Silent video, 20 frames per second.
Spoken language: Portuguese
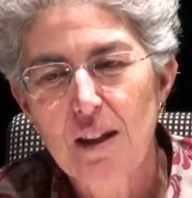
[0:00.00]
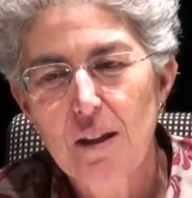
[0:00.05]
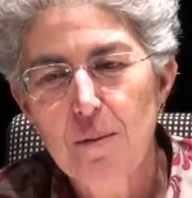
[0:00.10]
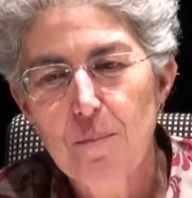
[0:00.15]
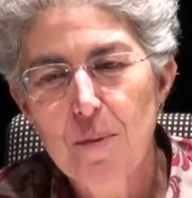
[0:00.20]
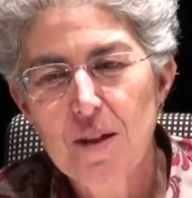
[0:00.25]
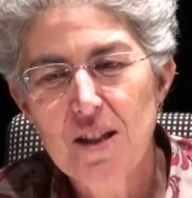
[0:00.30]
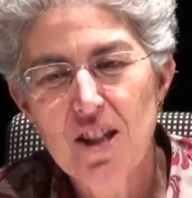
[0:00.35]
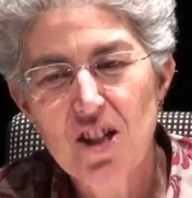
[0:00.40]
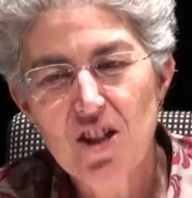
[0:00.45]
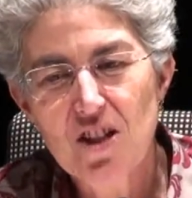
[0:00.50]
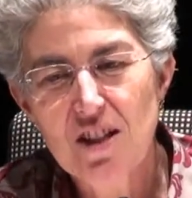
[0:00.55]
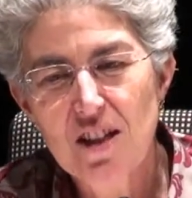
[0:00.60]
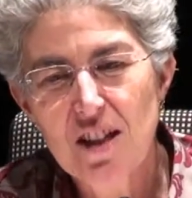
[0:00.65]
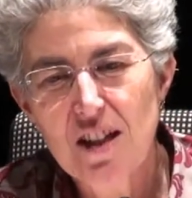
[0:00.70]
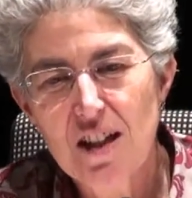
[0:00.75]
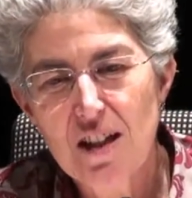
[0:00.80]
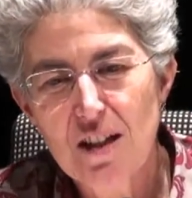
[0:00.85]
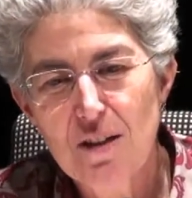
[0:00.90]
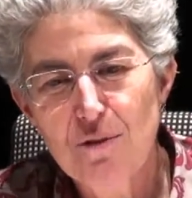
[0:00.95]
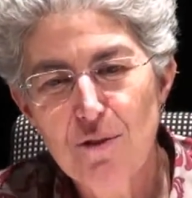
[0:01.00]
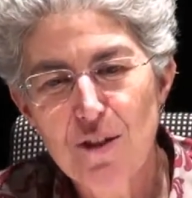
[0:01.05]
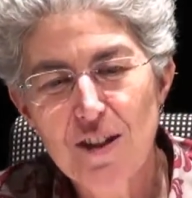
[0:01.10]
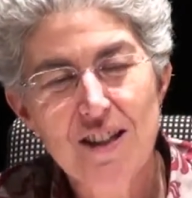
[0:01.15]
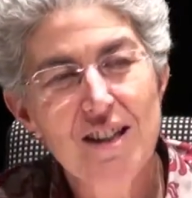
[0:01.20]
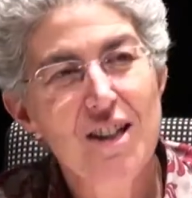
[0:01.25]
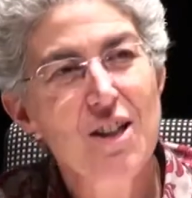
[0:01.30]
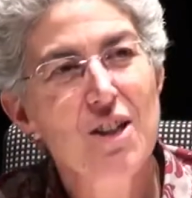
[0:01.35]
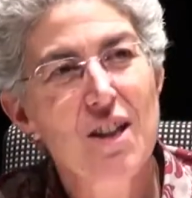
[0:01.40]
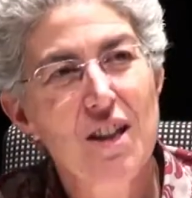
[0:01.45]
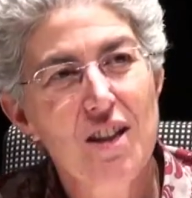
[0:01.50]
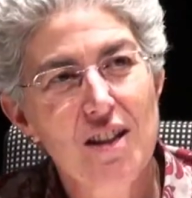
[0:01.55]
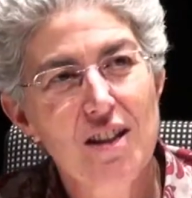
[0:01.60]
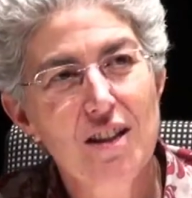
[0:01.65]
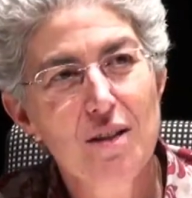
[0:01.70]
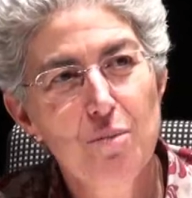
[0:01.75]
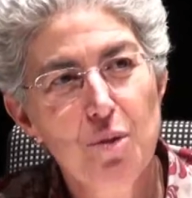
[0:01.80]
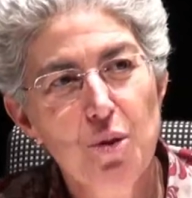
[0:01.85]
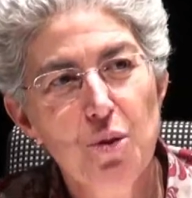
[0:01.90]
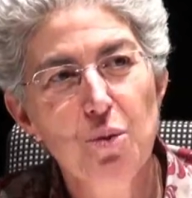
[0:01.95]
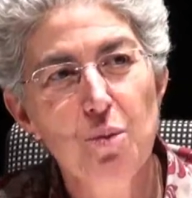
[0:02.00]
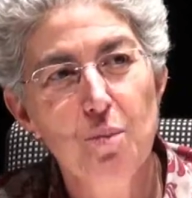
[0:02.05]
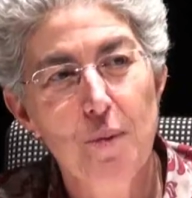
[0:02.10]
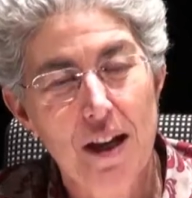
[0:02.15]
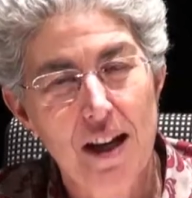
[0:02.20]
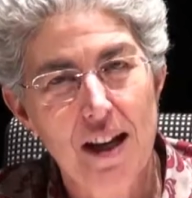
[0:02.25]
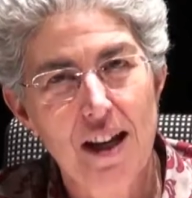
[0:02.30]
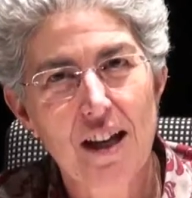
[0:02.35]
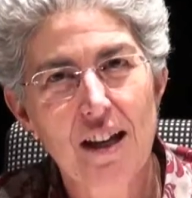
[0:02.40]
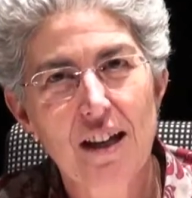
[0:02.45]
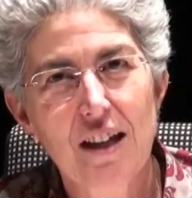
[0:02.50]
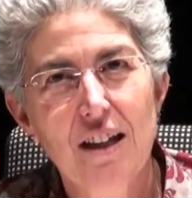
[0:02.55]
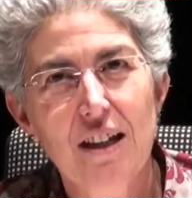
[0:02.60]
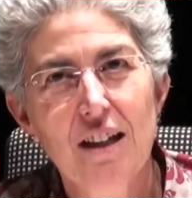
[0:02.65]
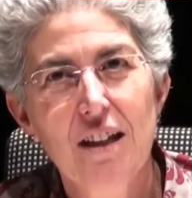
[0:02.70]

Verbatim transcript: Mas esta faceta dele muito humana,